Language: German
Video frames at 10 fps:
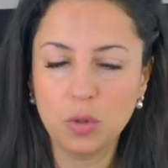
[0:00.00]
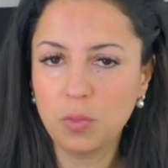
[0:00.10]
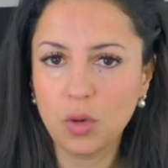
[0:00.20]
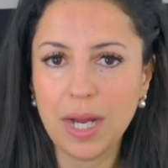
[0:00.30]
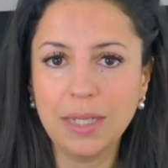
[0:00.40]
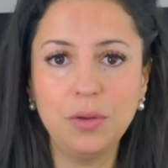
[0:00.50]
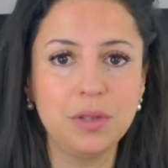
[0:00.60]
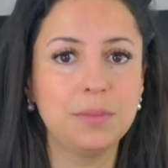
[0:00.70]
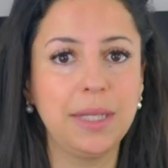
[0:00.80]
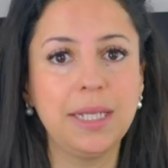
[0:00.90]
Blockaden
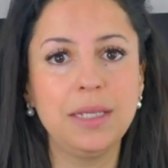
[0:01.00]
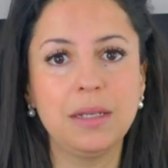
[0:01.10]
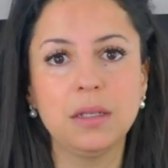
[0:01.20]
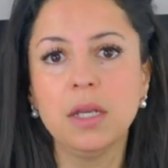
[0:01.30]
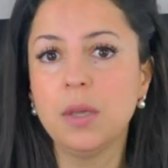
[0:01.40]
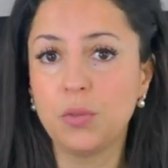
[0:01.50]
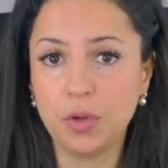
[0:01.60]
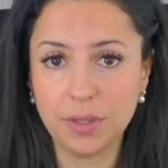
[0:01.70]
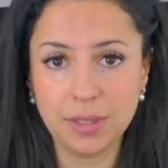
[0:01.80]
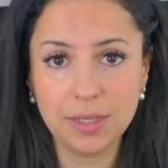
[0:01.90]
lösen bei Kindern,
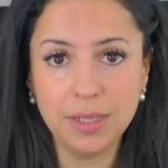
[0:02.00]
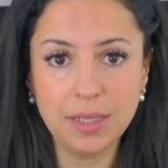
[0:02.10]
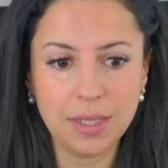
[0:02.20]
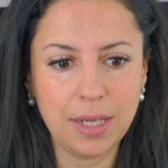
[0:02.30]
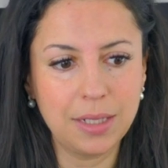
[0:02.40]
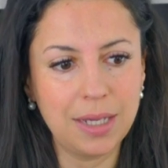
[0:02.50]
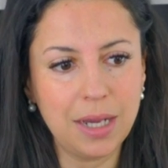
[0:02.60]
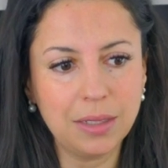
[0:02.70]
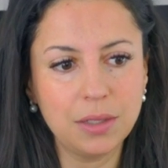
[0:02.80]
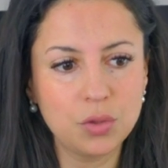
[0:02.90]
bedeutet es nicht, einen
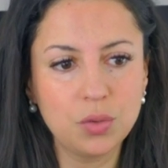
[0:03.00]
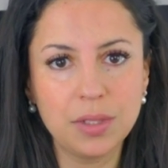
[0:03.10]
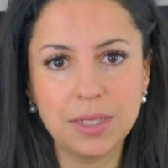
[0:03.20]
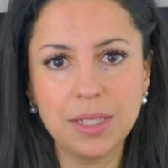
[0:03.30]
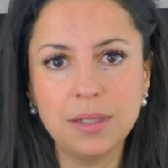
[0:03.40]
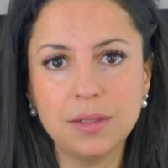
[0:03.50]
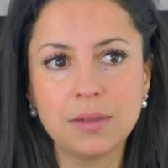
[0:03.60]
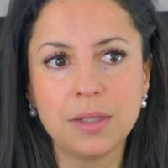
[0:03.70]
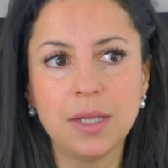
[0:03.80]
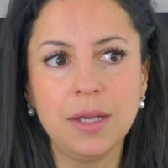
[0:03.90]
Charakterzug des
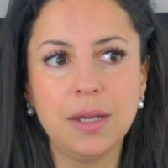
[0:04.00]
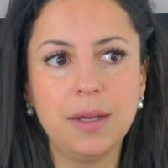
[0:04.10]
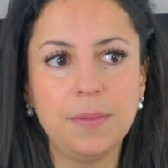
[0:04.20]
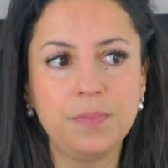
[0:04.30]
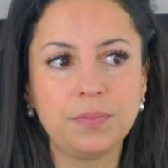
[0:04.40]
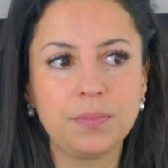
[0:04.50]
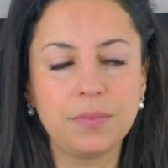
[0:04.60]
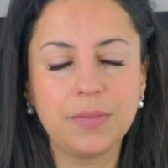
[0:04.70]
Kindes ähm,